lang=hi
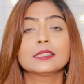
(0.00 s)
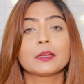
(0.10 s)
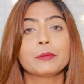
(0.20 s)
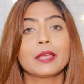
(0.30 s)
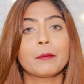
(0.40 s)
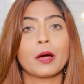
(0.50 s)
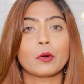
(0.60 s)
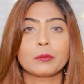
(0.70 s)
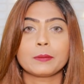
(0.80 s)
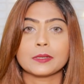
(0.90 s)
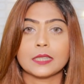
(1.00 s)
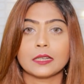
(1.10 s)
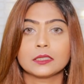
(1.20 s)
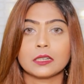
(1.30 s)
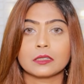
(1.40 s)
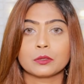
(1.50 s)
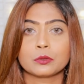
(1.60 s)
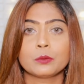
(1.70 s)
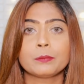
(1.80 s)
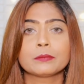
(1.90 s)
कि जब भी आप बालों में मसाज करते हो
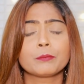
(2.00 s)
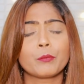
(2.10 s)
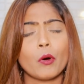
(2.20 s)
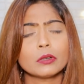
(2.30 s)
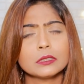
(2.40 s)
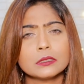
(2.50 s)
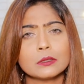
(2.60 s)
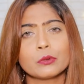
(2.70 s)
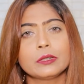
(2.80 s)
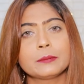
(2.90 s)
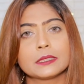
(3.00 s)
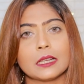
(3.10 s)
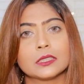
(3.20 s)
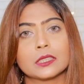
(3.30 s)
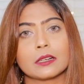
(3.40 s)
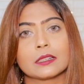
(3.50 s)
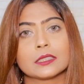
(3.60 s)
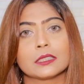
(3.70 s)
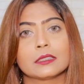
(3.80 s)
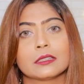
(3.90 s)
तो बहुत ही स्लोली मसाज करना
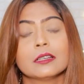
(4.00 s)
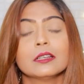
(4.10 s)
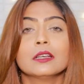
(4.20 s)
चाहिए